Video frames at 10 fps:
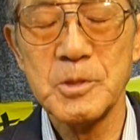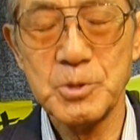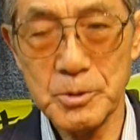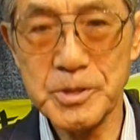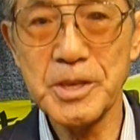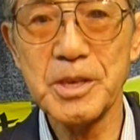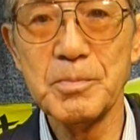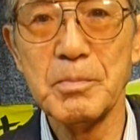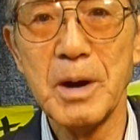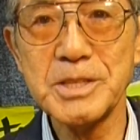即席
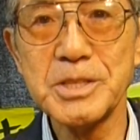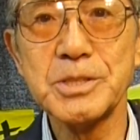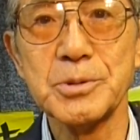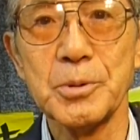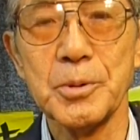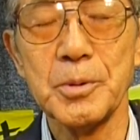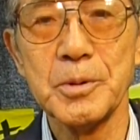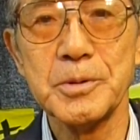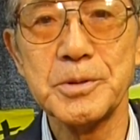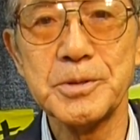マジックの
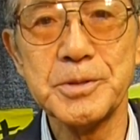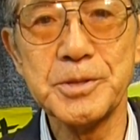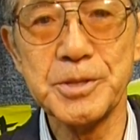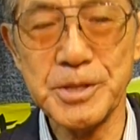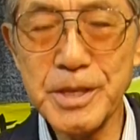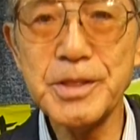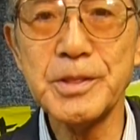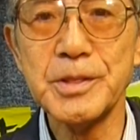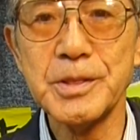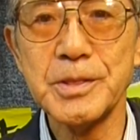
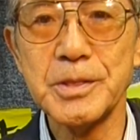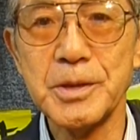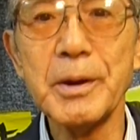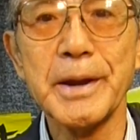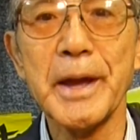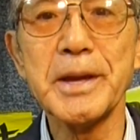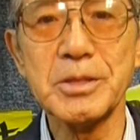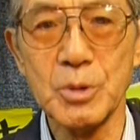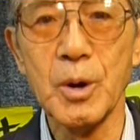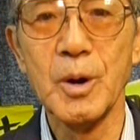クイーンではないか
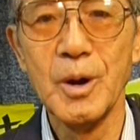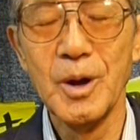と